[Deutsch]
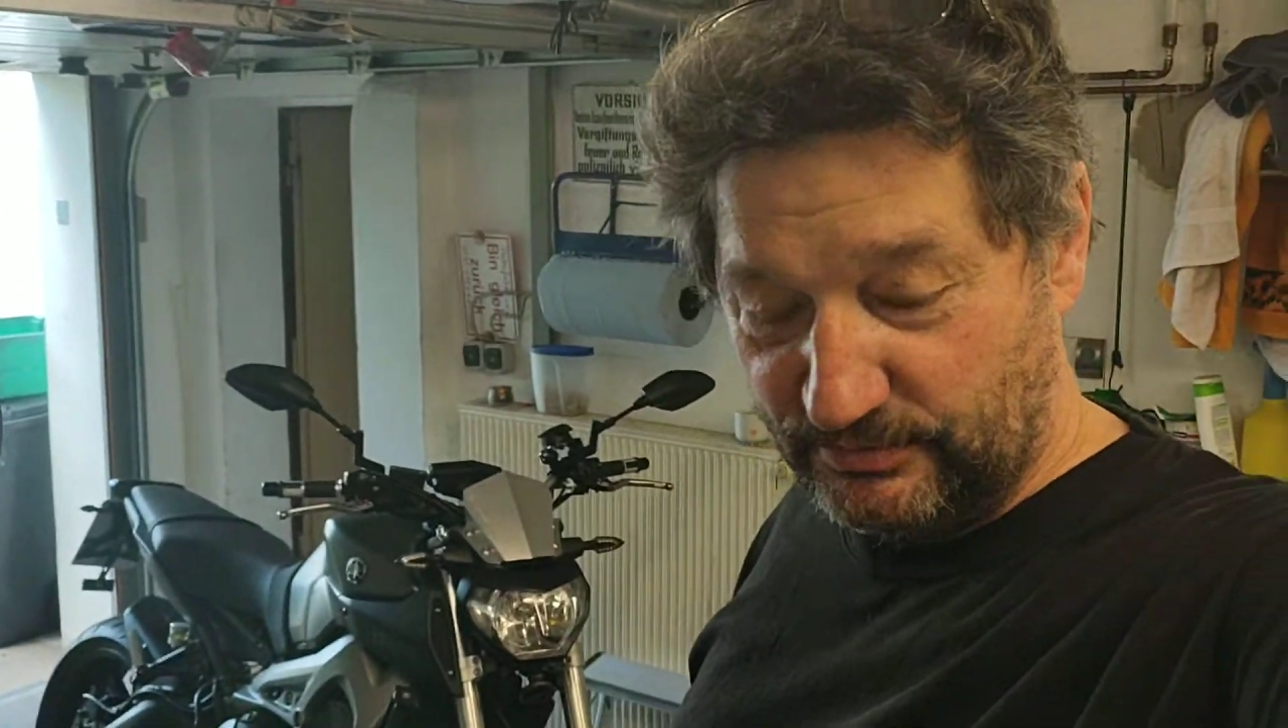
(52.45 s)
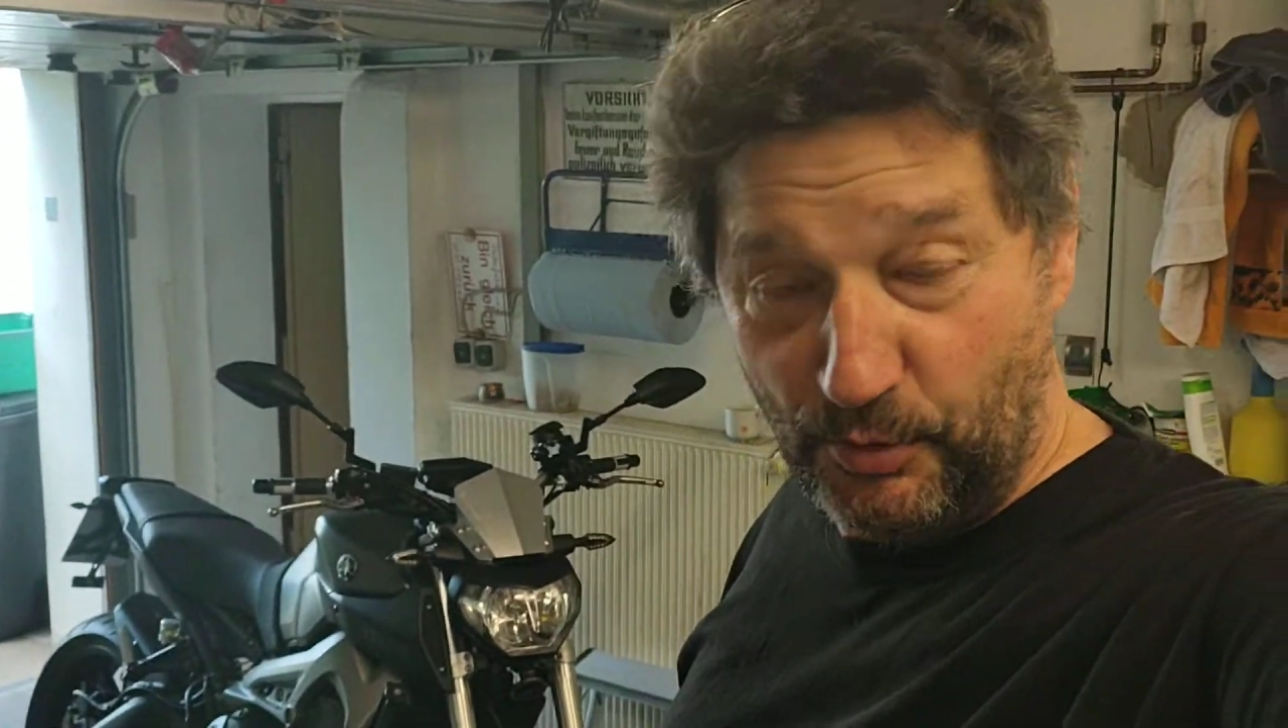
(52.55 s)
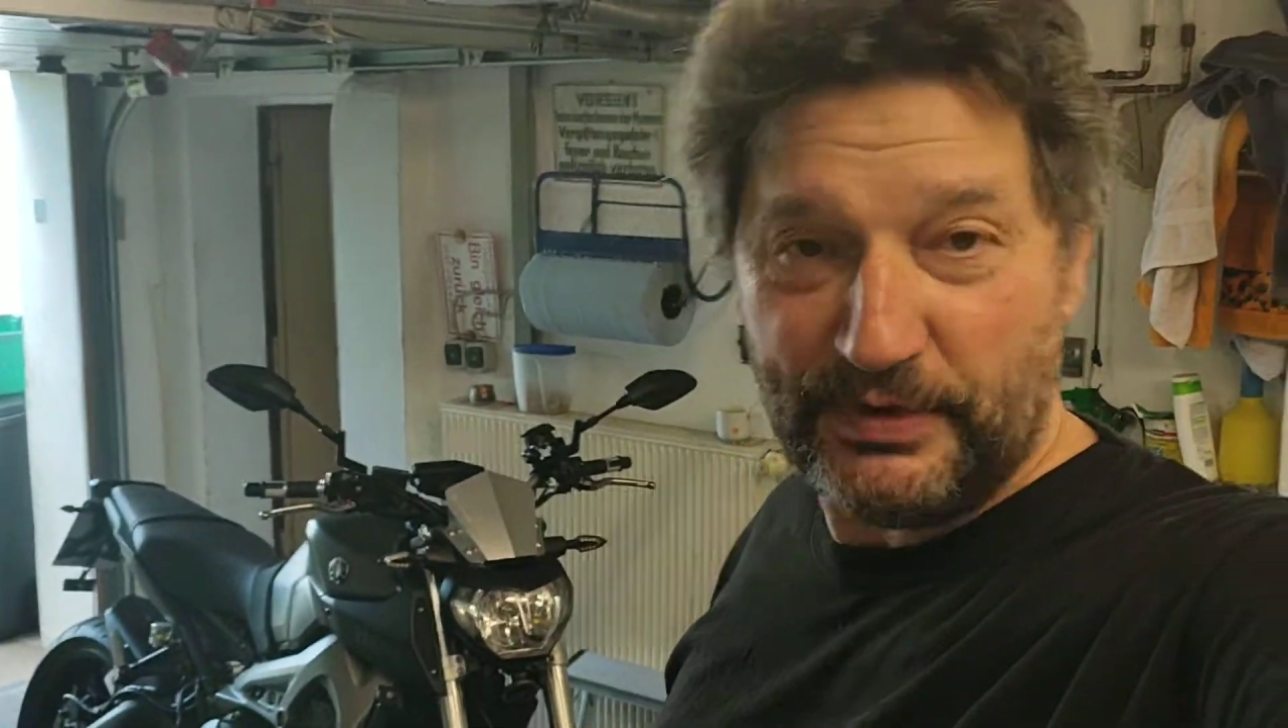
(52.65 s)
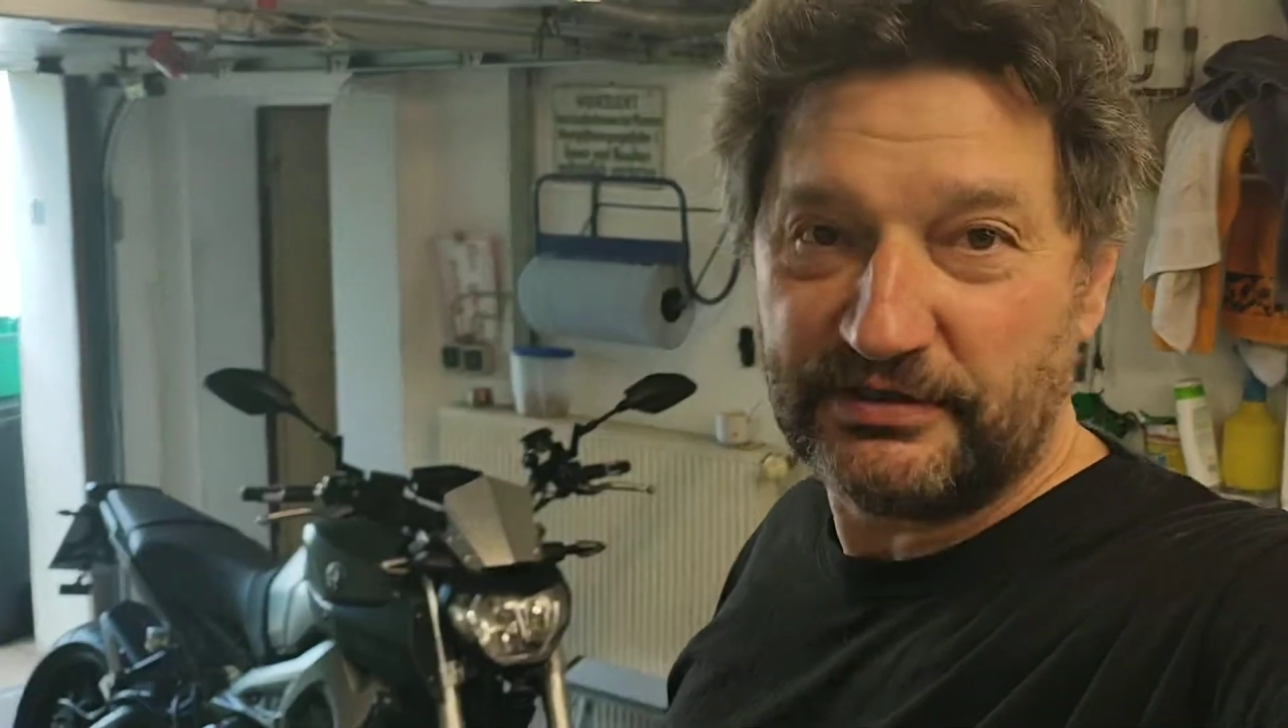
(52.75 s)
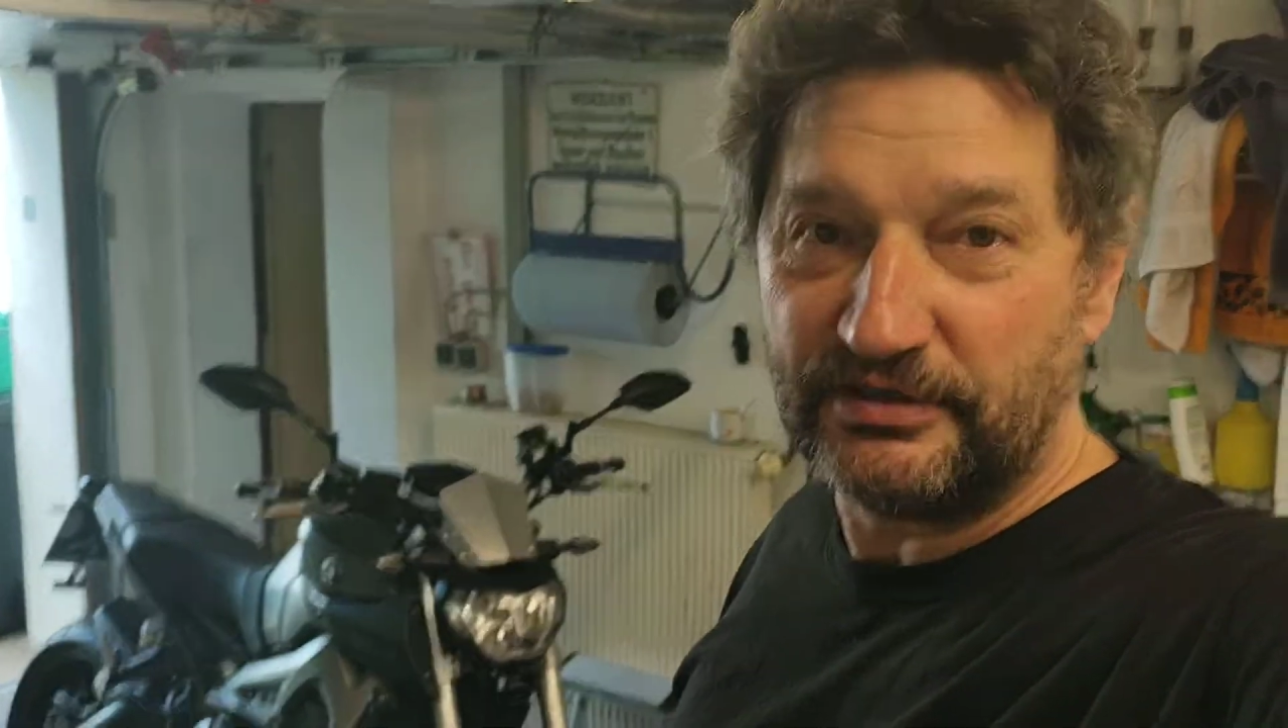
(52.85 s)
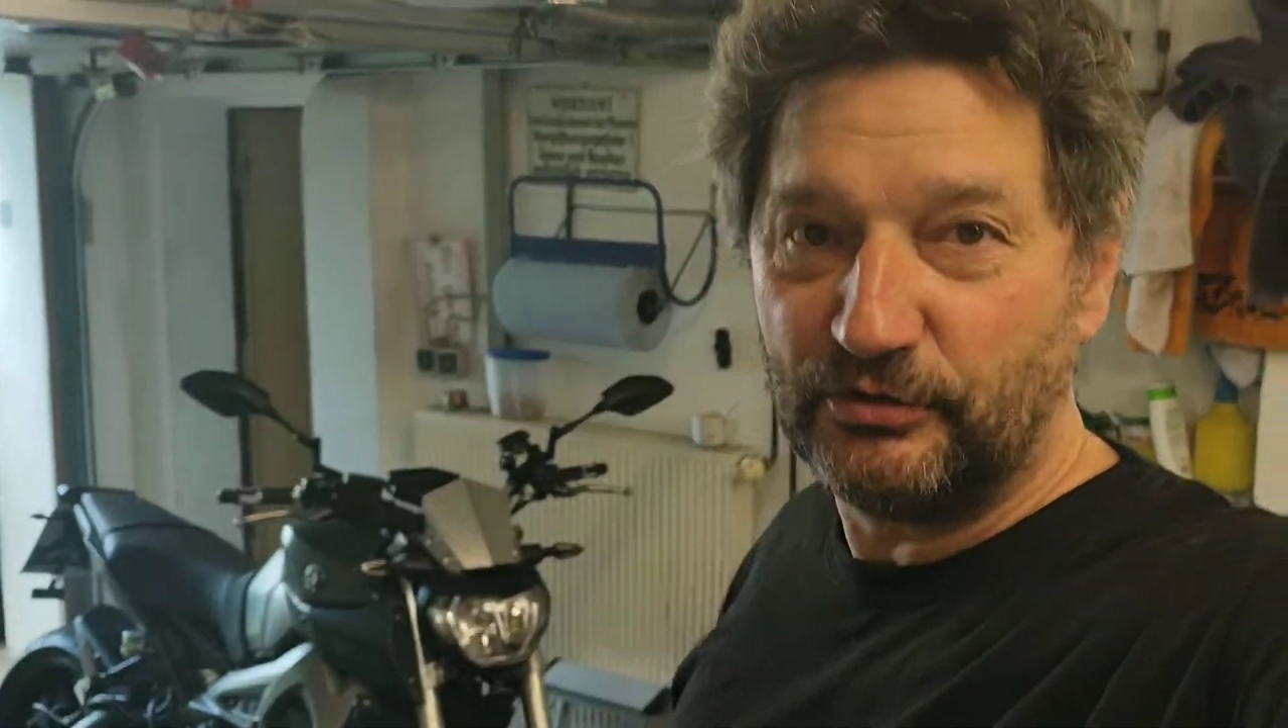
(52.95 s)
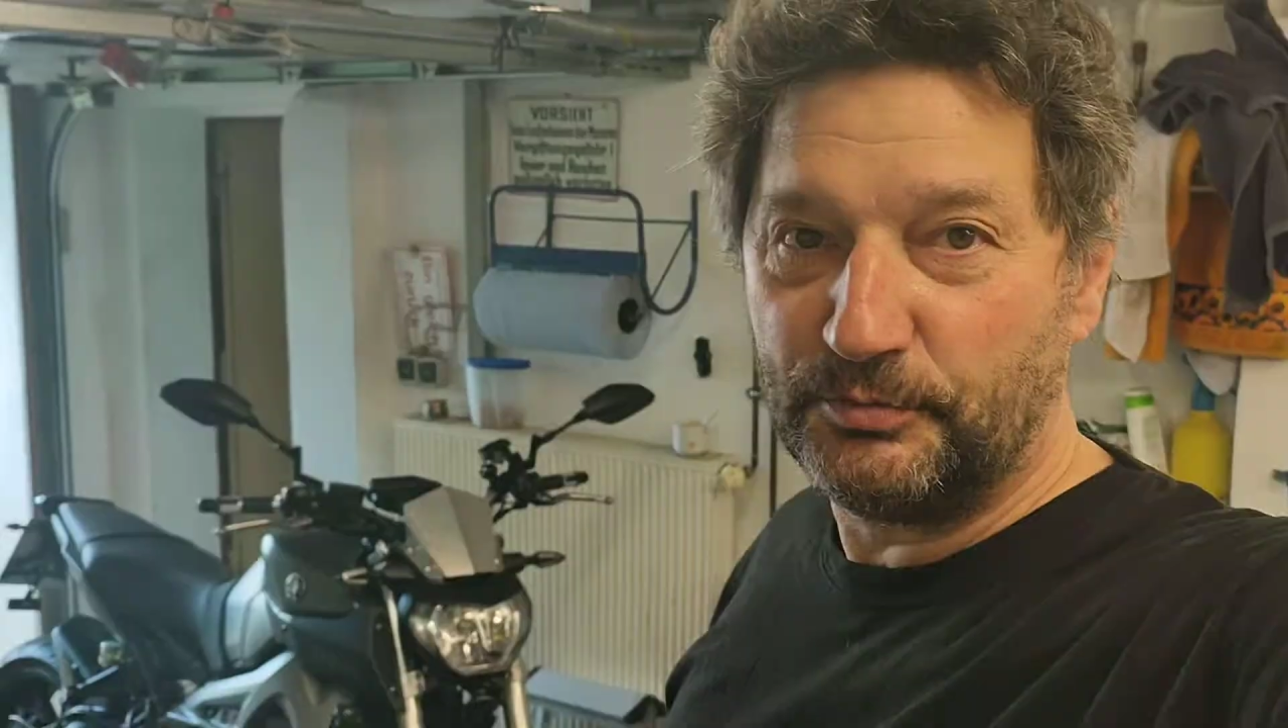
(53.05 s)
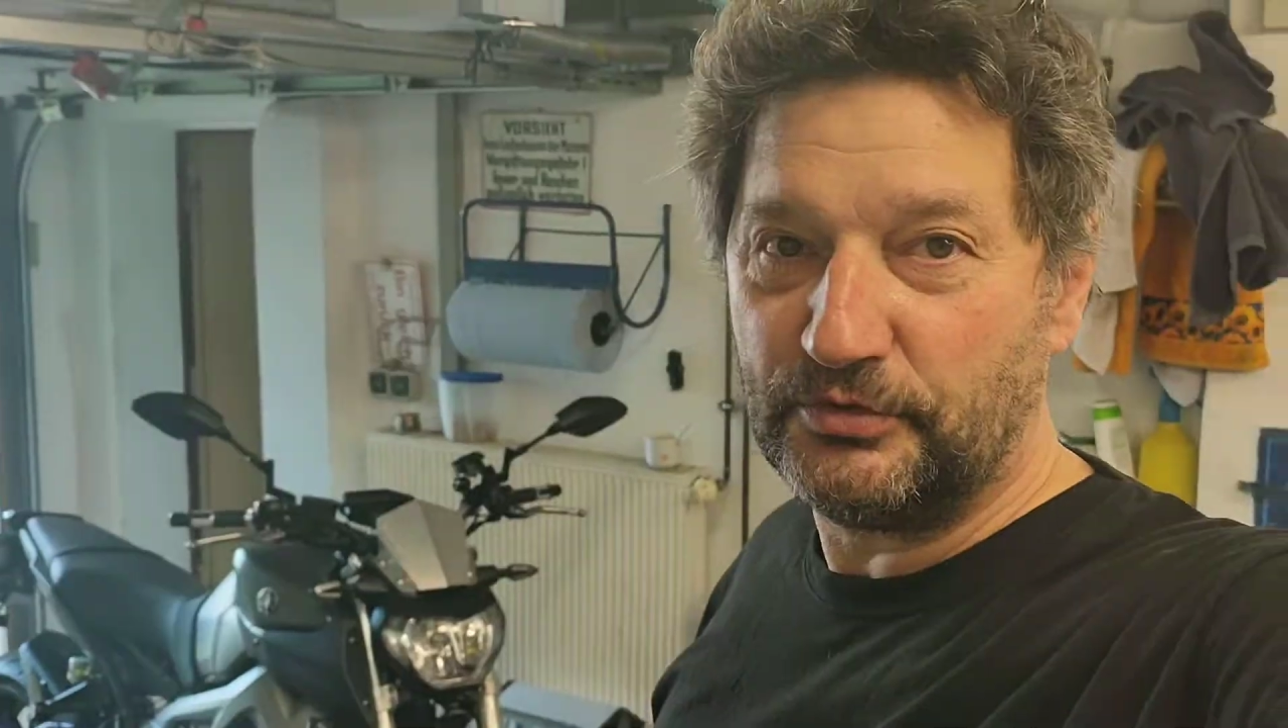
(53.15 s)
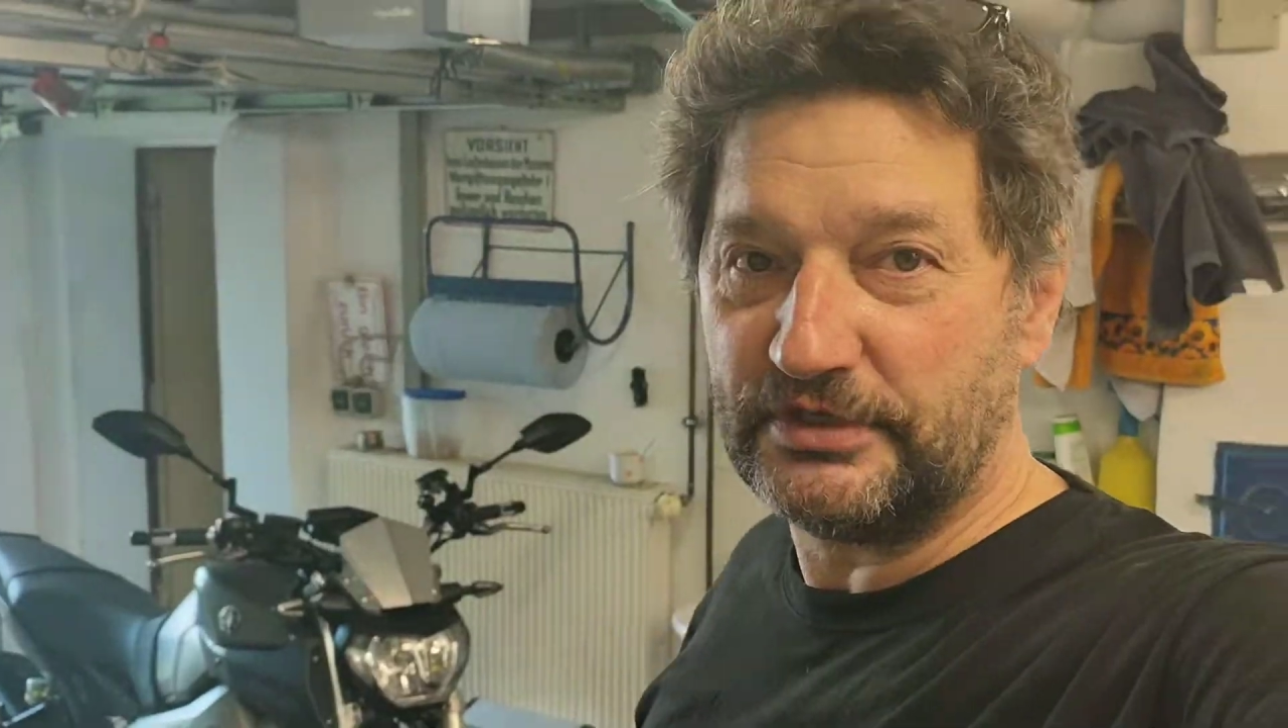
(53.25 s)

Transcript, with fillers: Im Moment, die GoPro